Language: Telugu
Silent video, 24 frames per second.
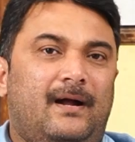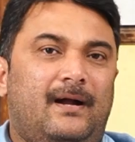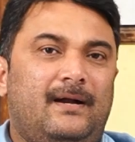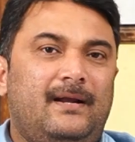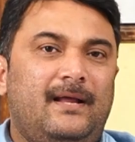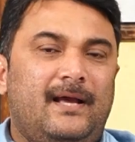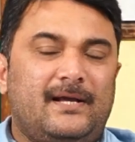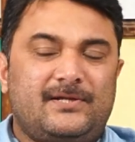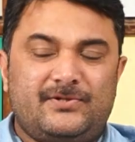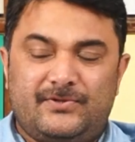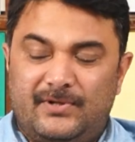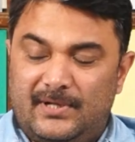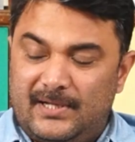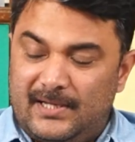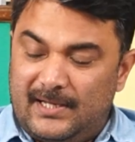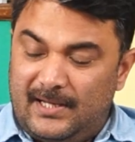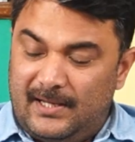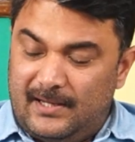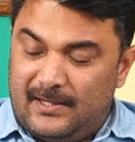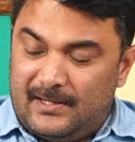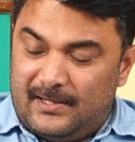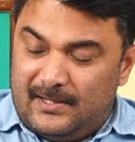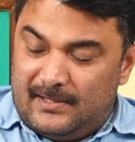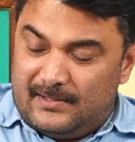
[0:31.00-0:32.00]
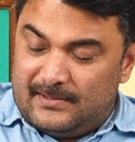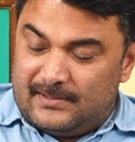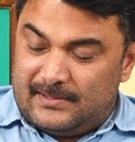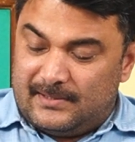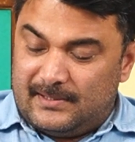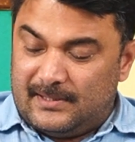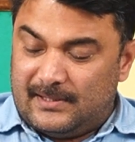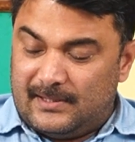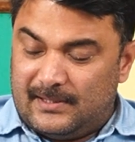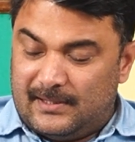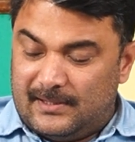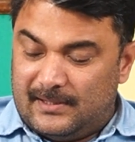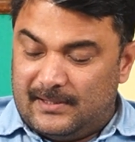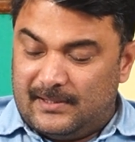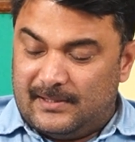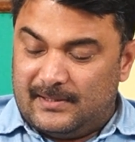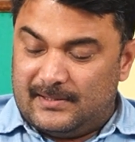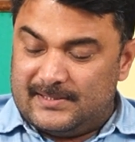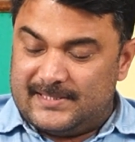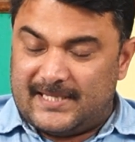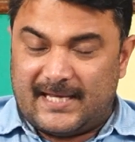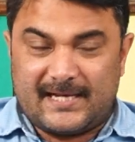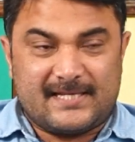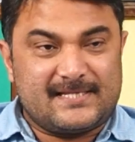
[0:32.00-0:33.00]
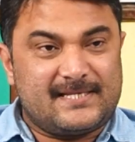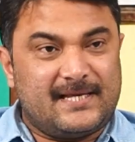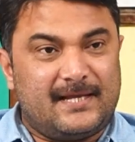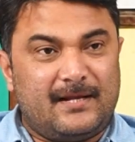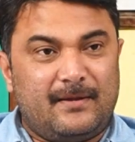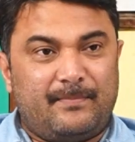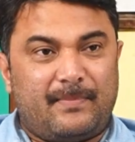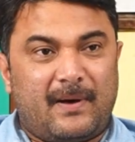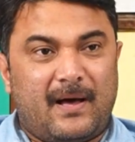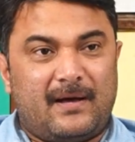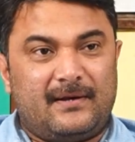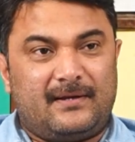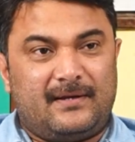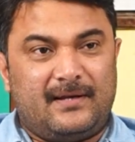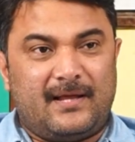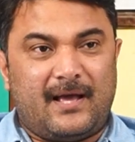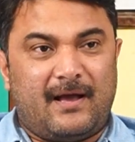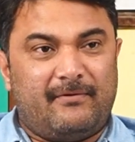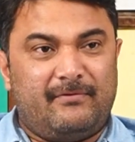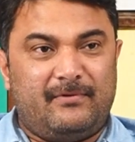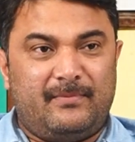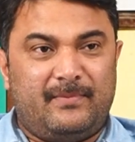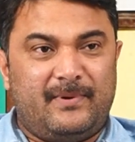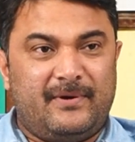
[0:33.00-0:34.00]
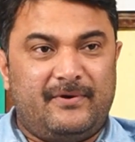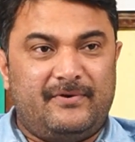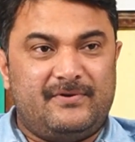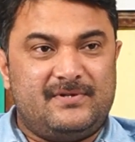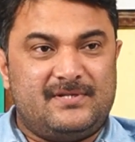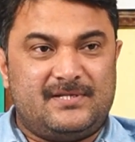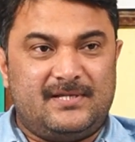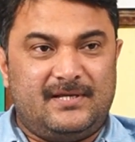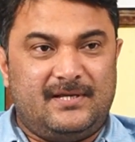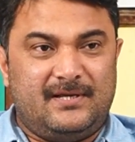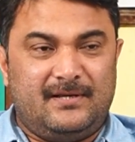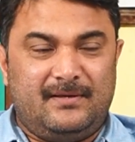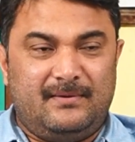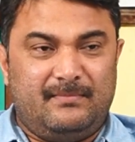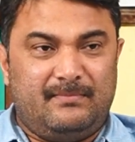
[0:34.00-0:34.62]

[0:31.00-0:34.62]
అంటే యాక్చువల్గా జనసేన పార్టీ ఆవిర్భవించి